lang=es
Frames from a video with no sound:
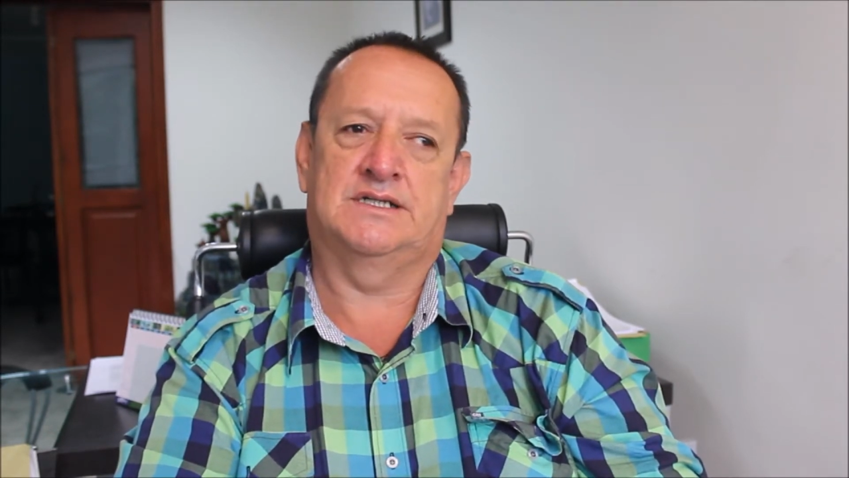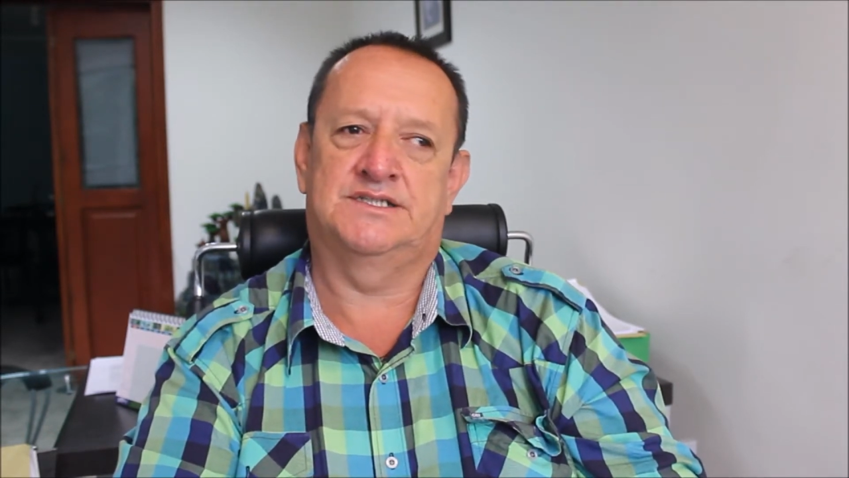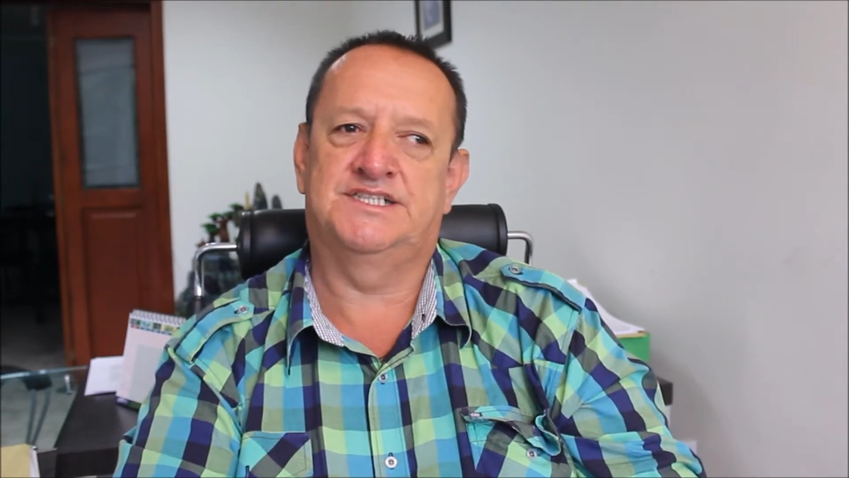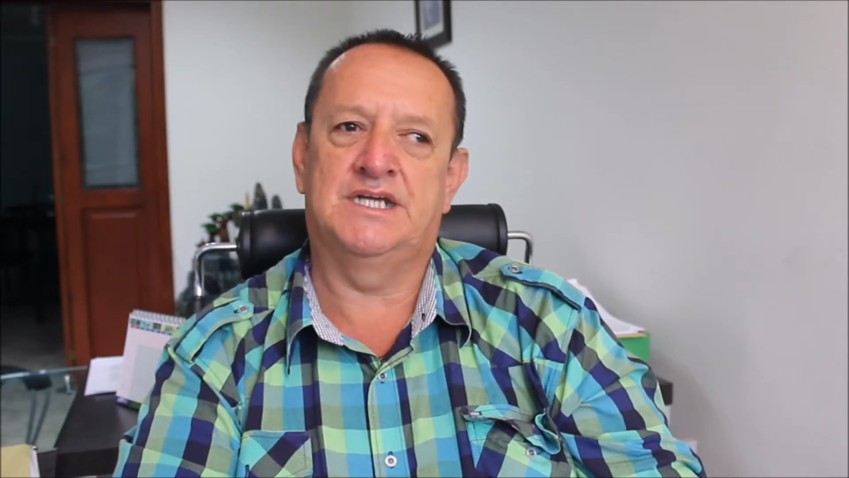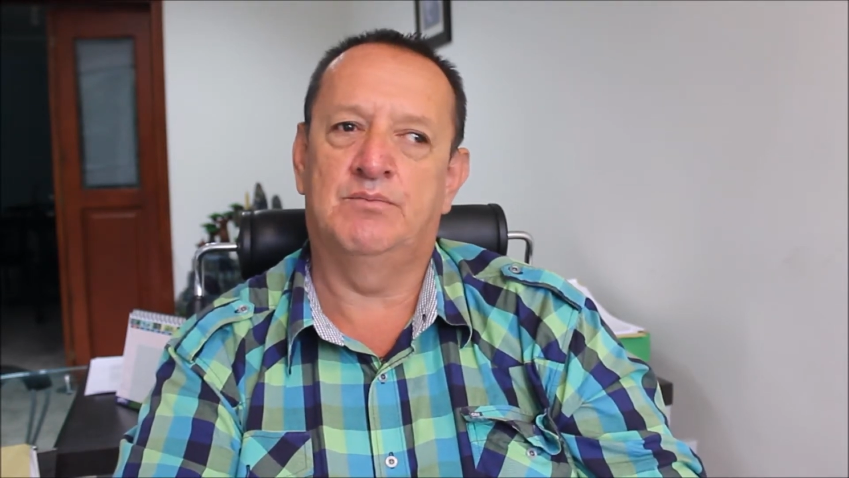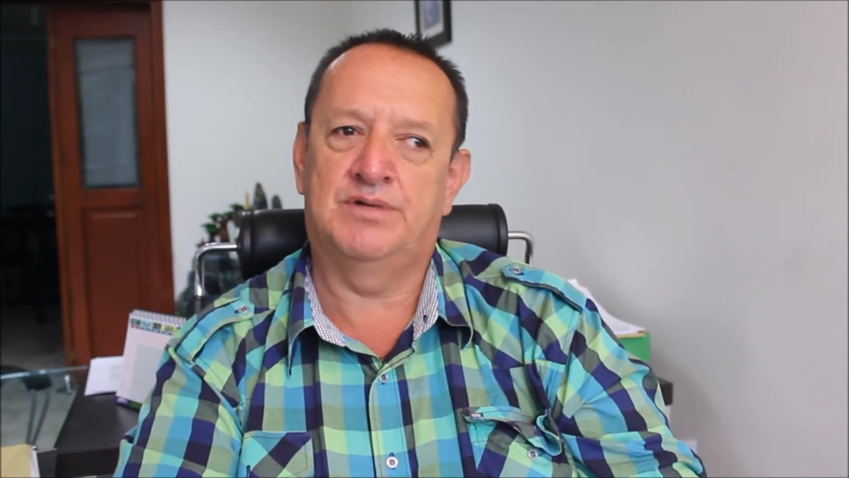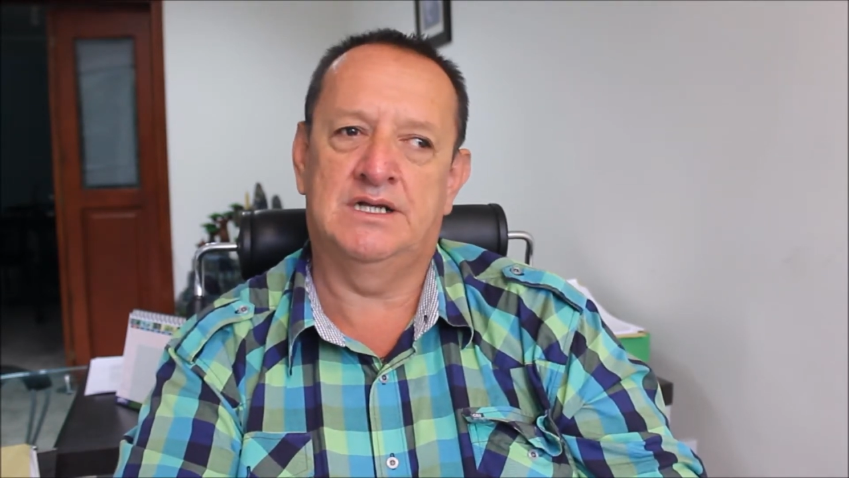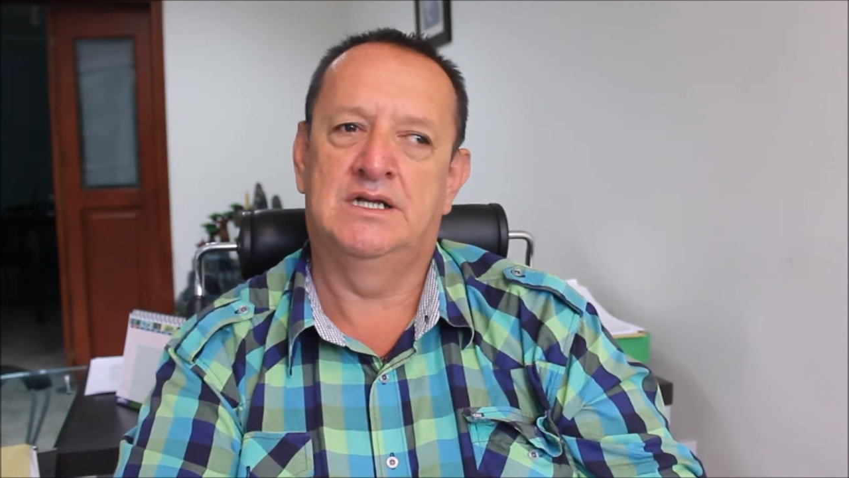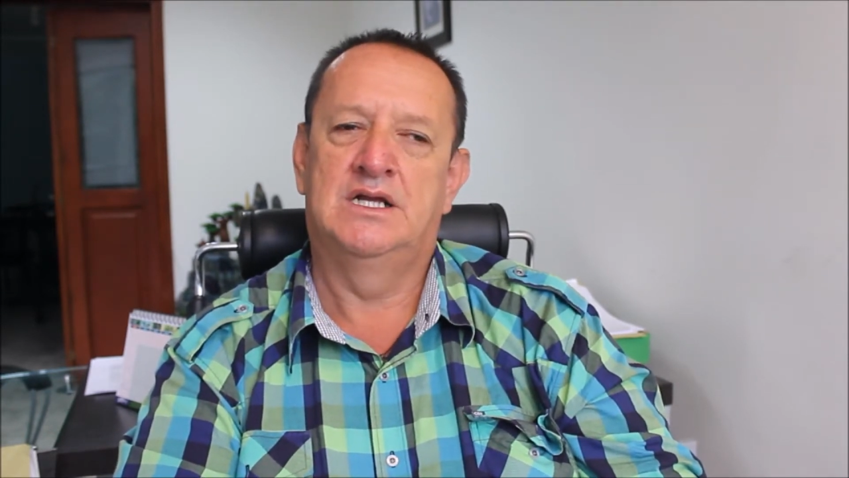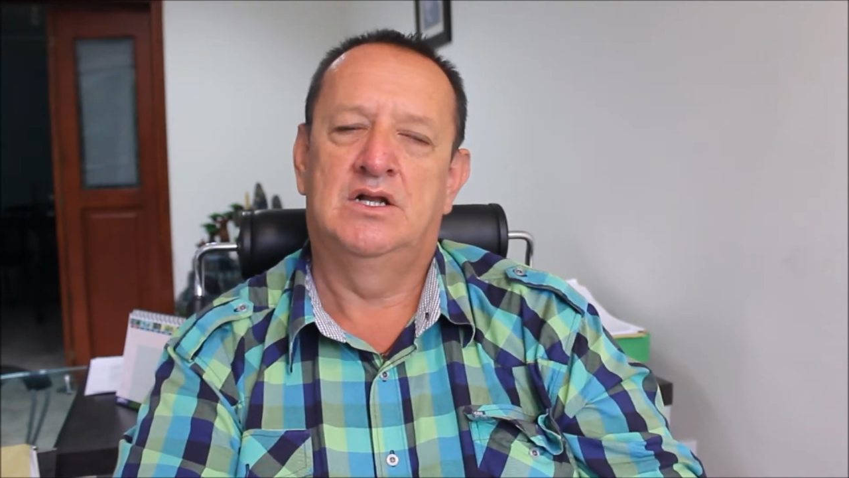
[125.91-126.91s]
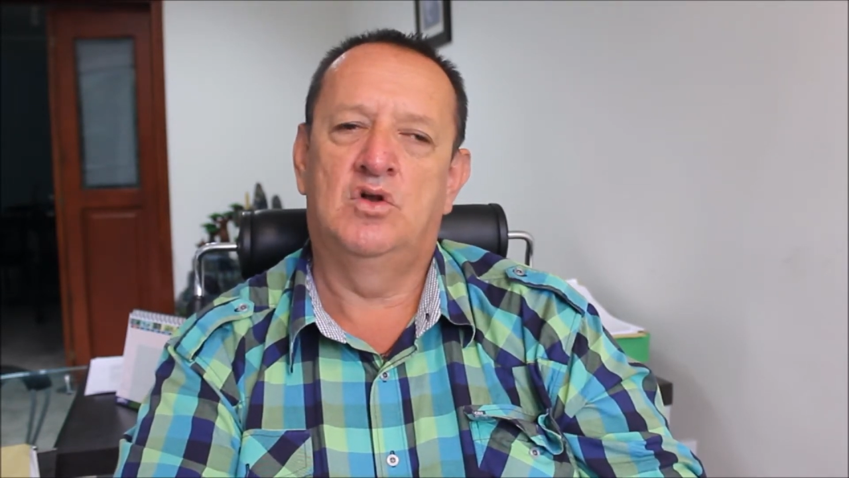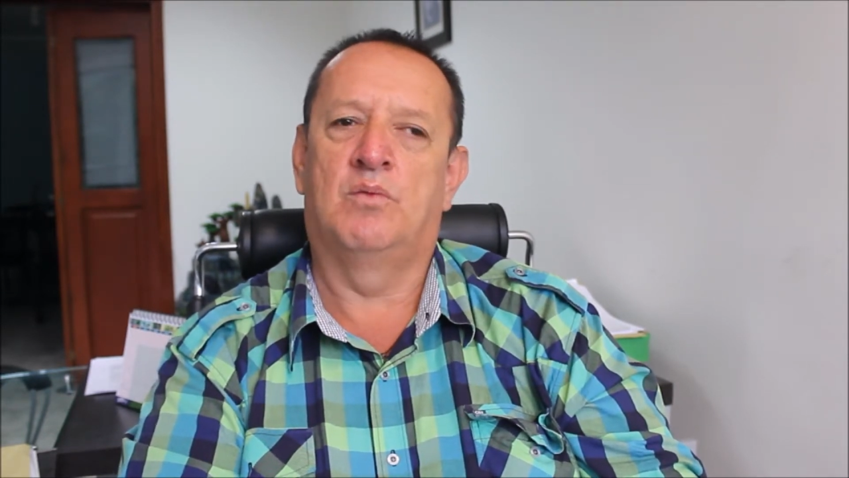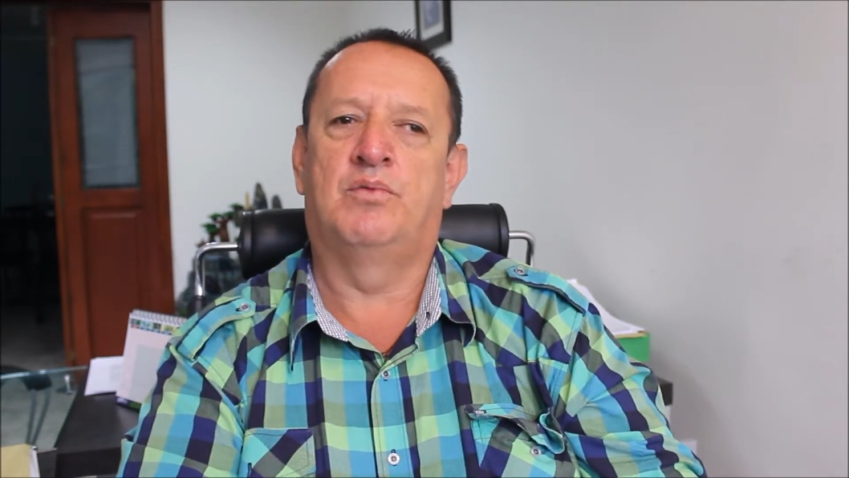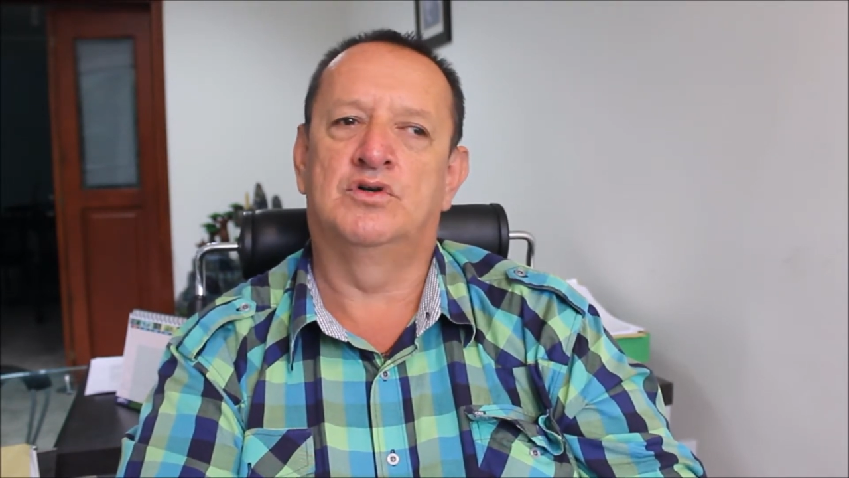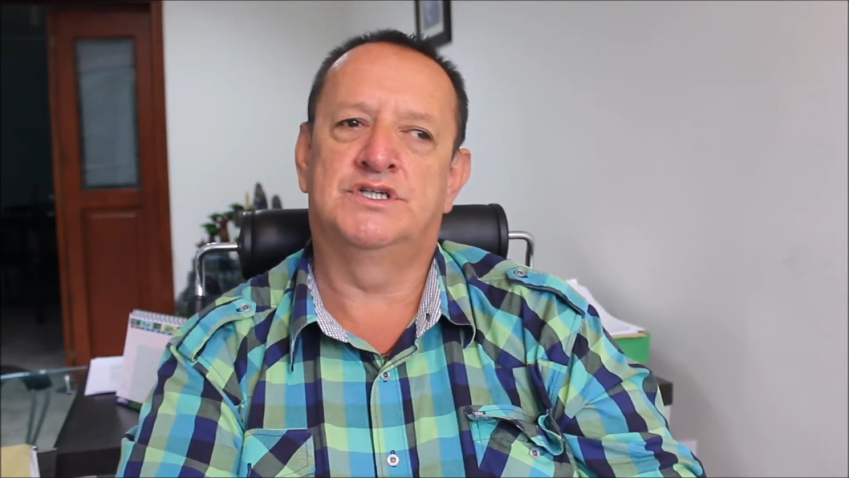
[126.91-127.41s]
siempre
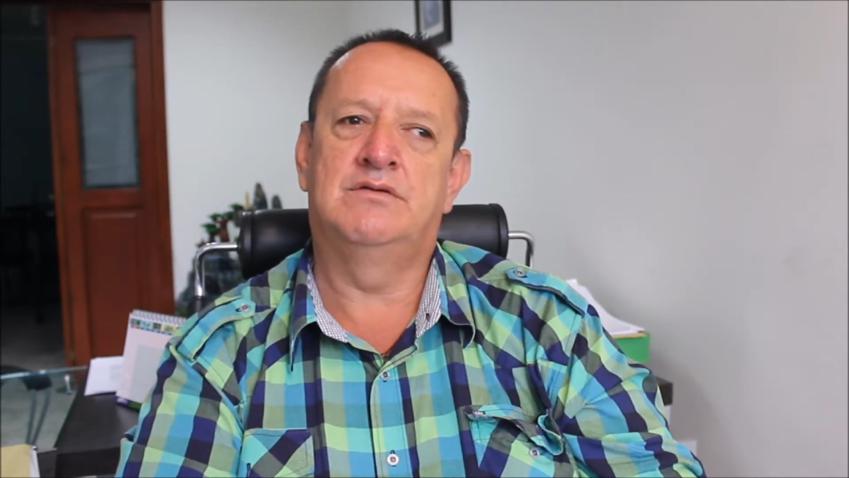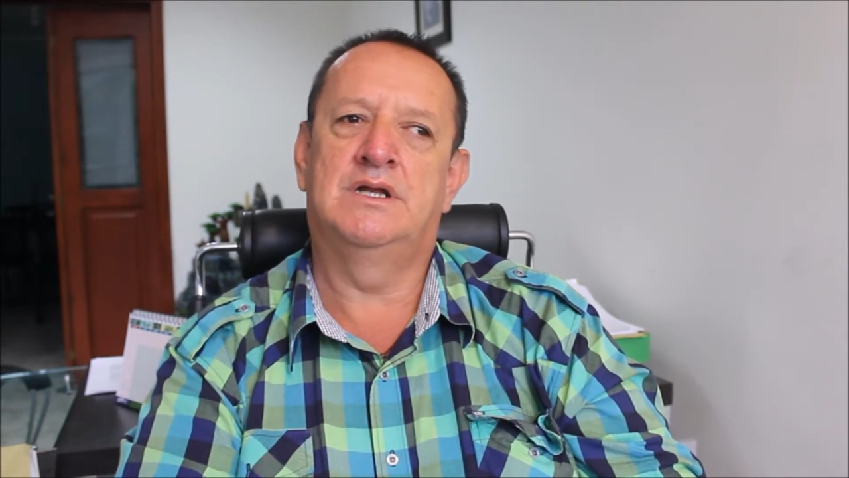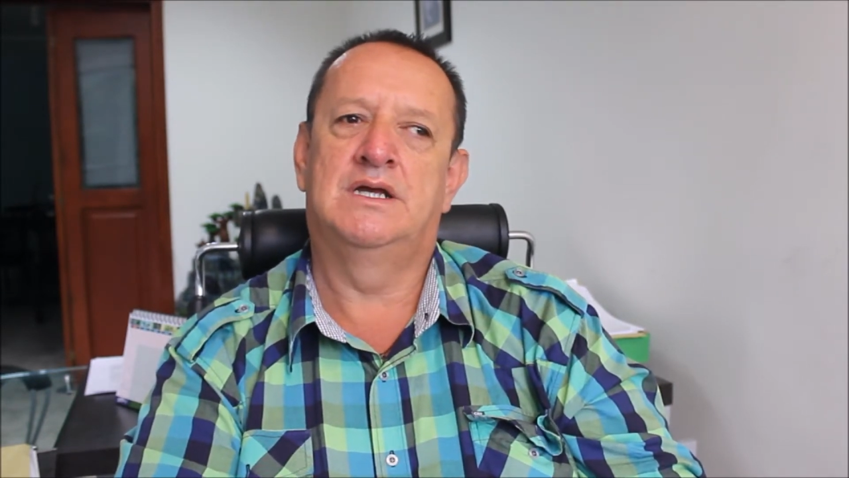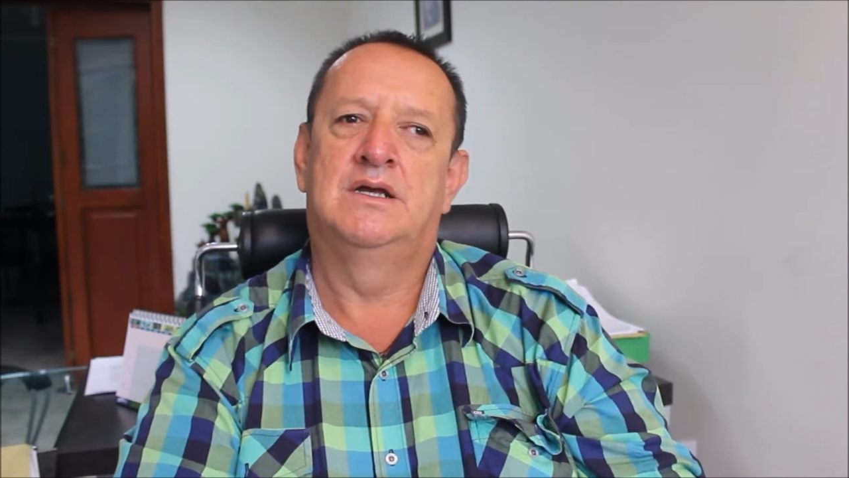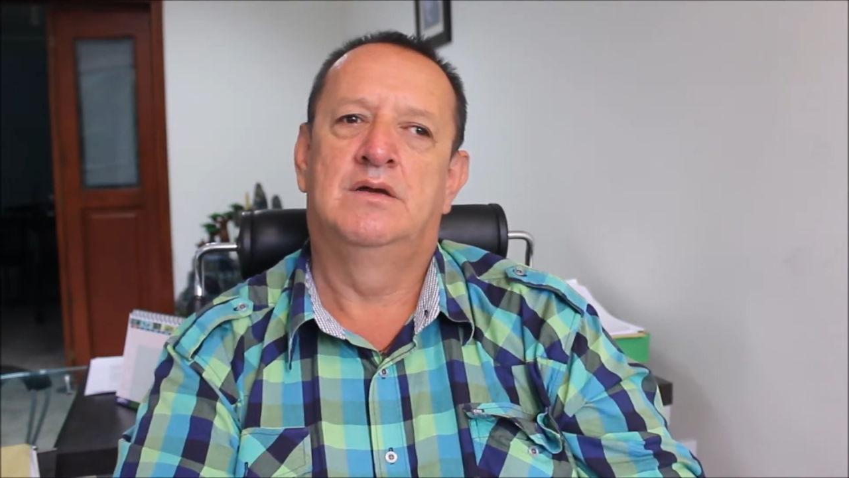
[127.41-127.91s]
lo posible